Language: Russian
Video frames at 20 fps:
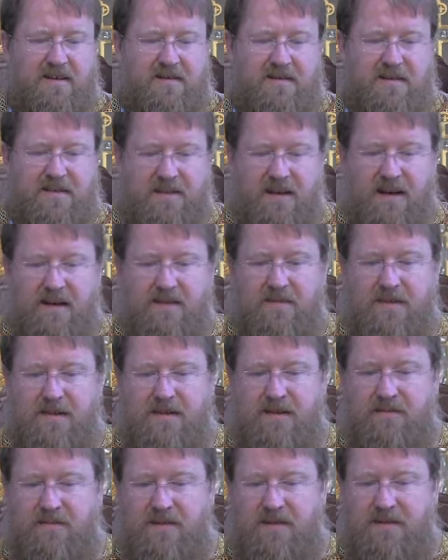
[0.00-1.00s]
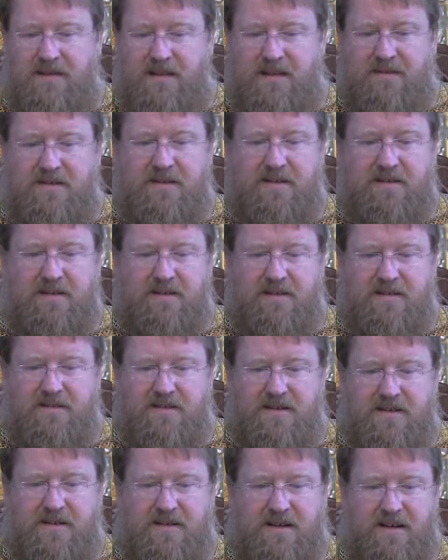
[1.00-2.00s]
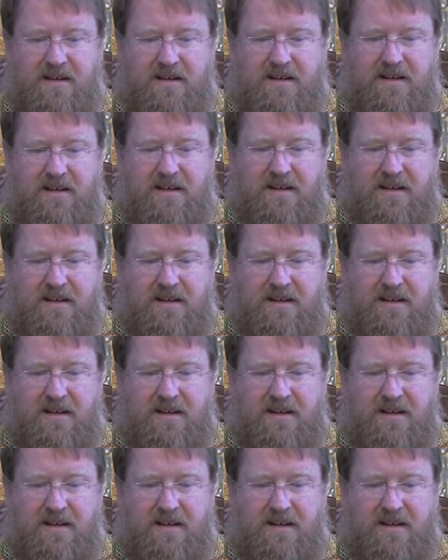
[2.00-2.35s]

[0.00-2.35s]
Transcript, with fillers: в самых обыкновенных вещах.